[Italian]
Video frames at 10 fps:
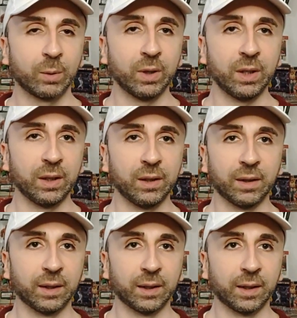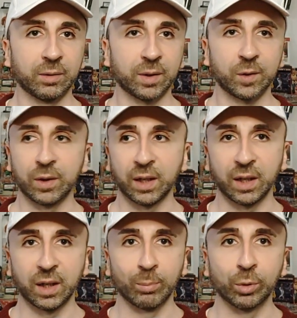Quindi eh, la
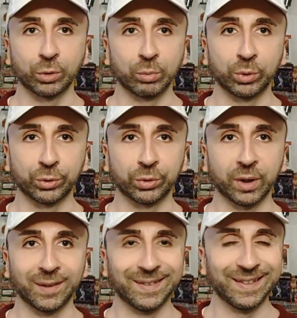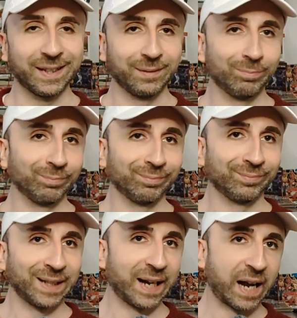situazione è molto molto mh,
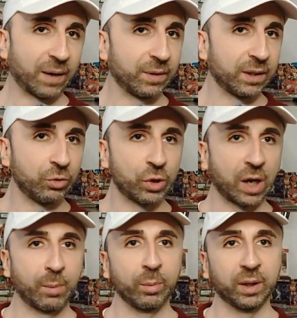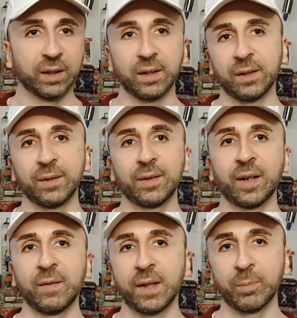mm, grave, diciamo, perché
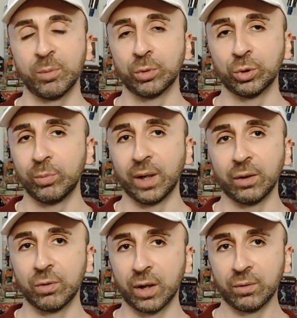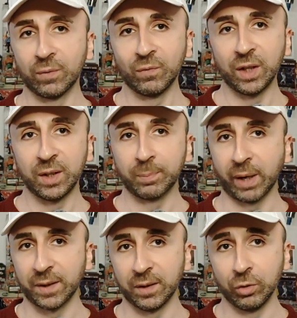arrivati al primo ottobre ancora non vedi
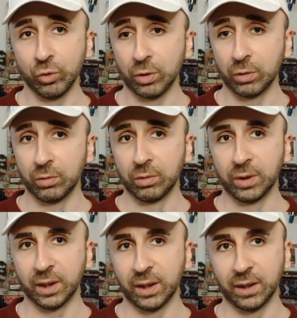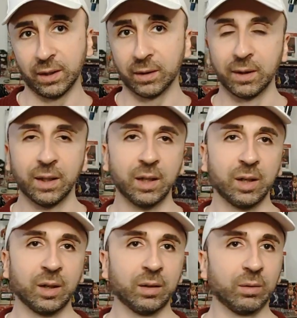sprazzi di gioco e
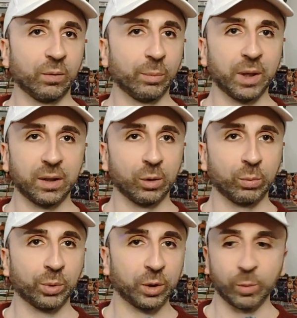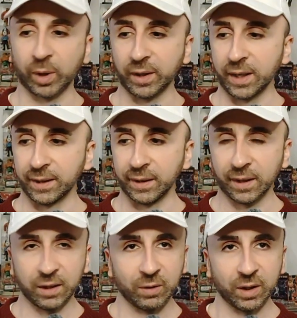ovviamente non potevo
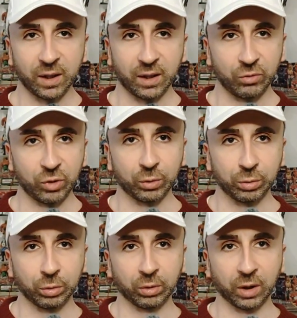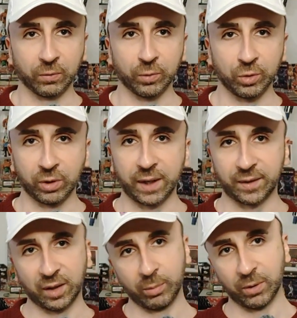pretendere di vedere già tutto che
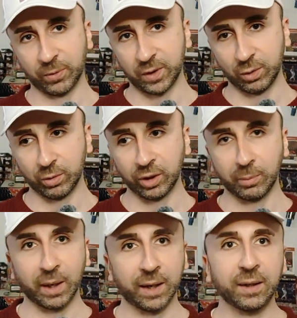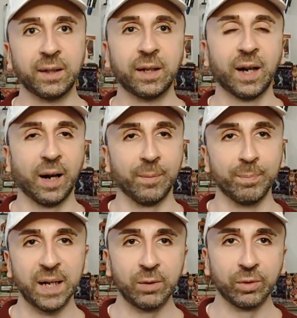funzionasse alla perfezione, ma
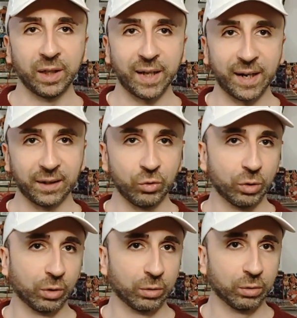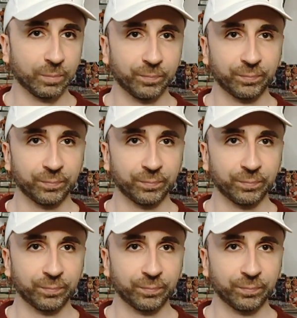almeno un'idea di gioco